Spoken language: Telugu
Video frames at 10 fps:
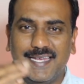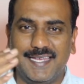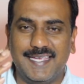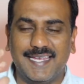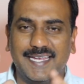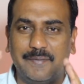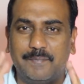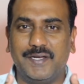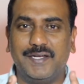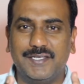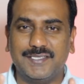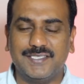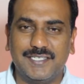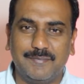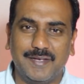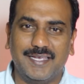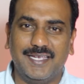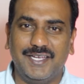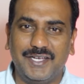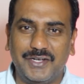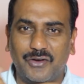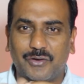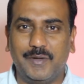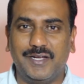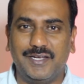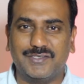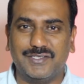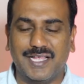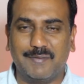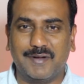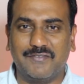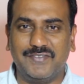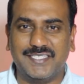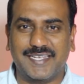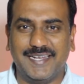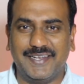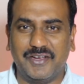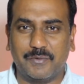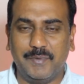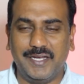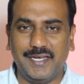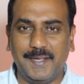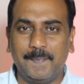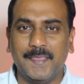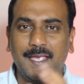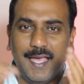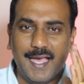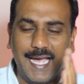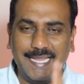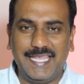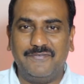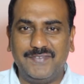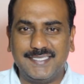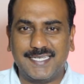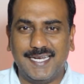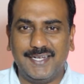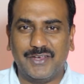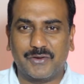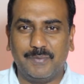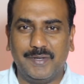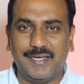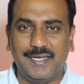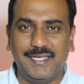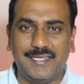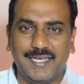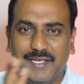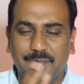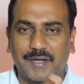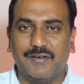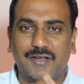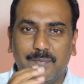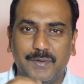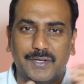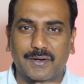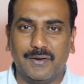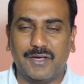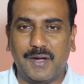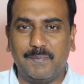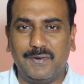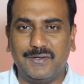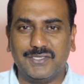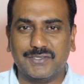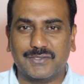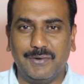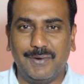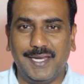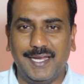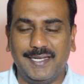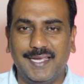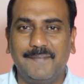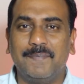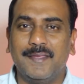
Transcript: క్లియర్గా ప్రింట్ చేసి మనకి డాక్యుమెంట్ ఇస్తుంది అనమాట ఫిజికల్ డాక్యుమెంట్ని అదే ఫిజికల్ డాక్యుమెంట్ని తిరిగి మనం కంప్యూటర్లోకి అప్లోడ్ చేసుకోవాలి అంటే